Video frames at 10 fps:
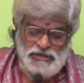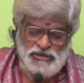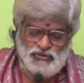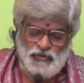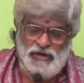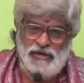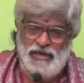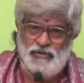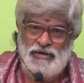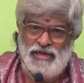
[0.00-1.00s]
ఈశ్వరుడు
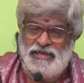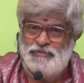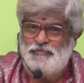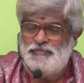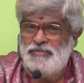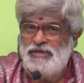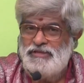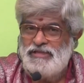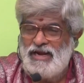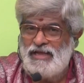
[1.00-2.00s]
లేకుండా ఈ
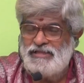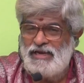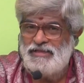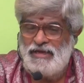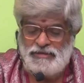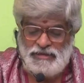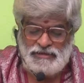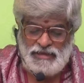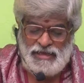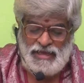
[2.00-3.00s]
చరాచర
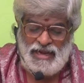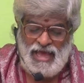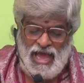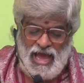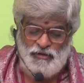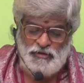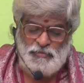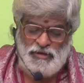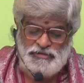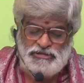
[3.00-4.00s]
జగత్తంతా ఎలా
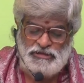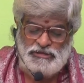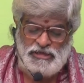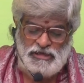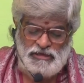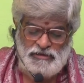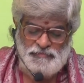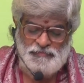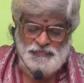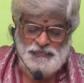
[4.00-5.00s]
ఆవిర్భవించింది
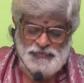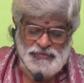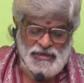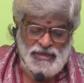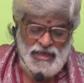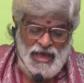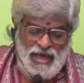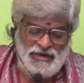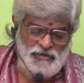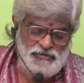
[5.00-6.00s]

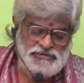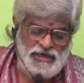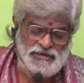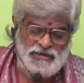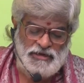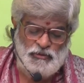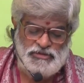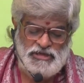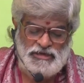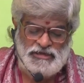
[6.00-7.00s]
అనే విషయానికి కనుక
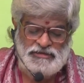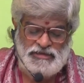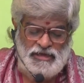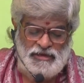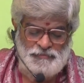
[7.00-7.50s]
వచ్చినట్లయితే